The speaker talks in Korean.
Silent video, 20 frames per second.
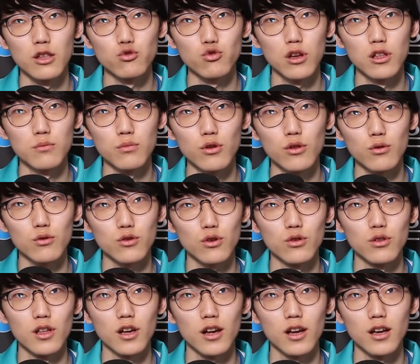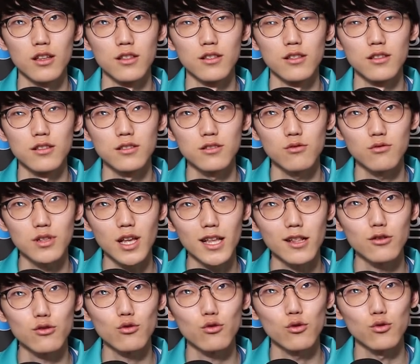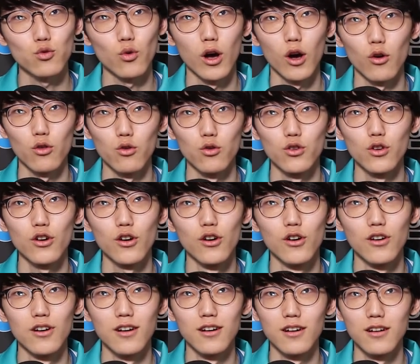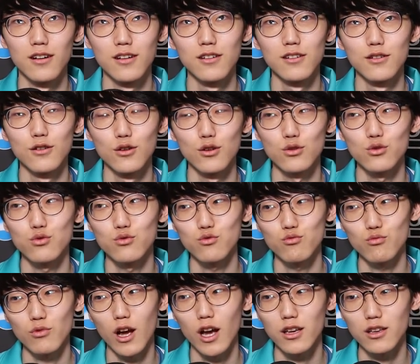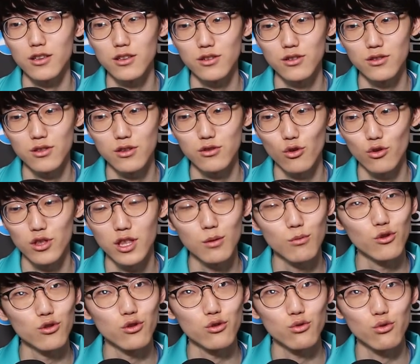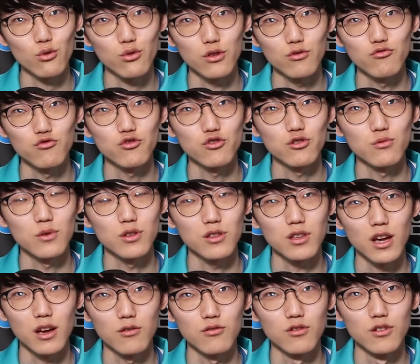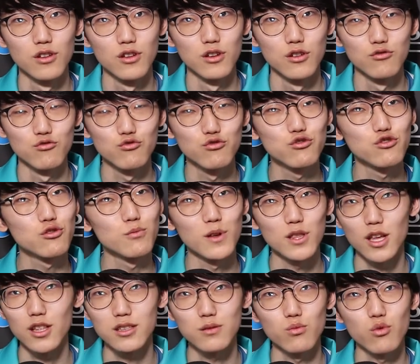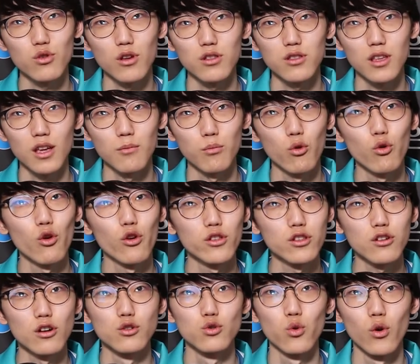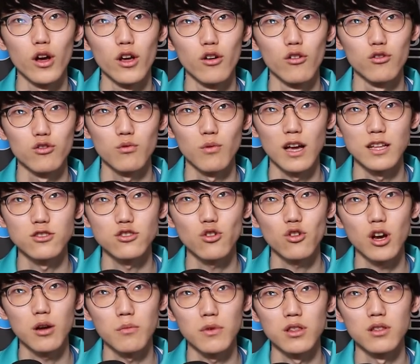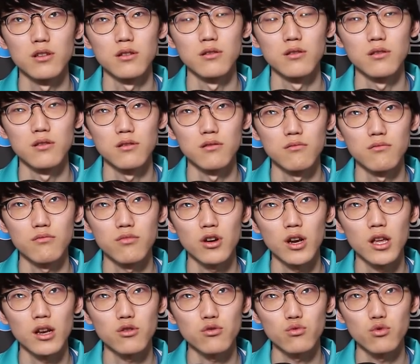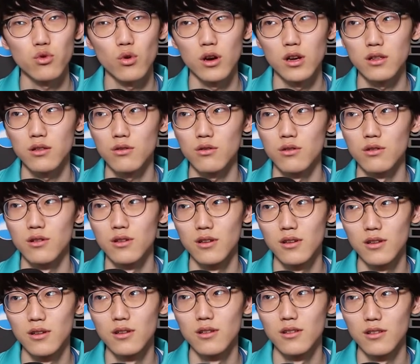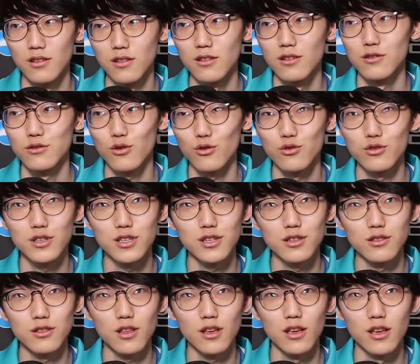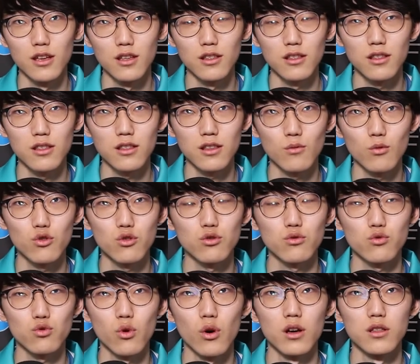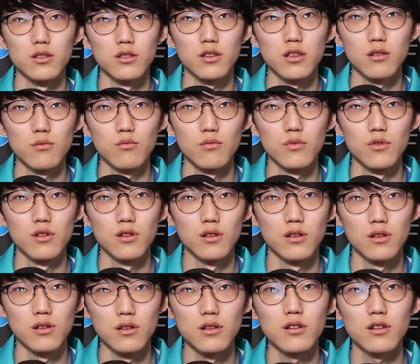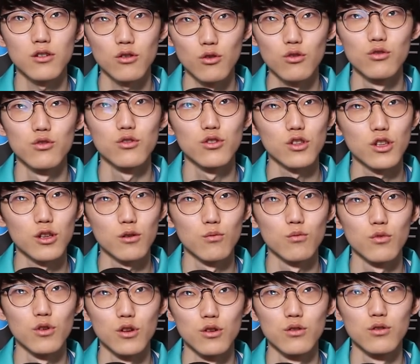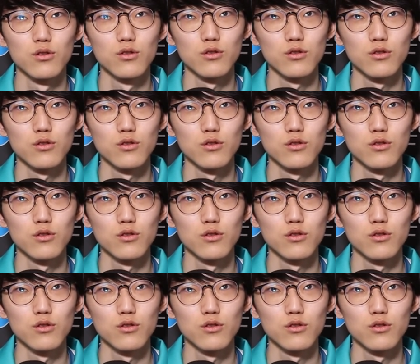안 좋아하는 편이고 저는 약간 좀 사이드 도는 거 좋아하거든요 좀 가기 싫은데 저희 팀원들은 또 근데 우르르 그러니까 우르르 메타는지 모르겠는데 그냥 모여 있는 걸 좋아해요. 좀 안정감 있는 플레이를 좀 좋아해서 저는 싫은데 팀원들은 좋아하는 느낌 그런 느낌이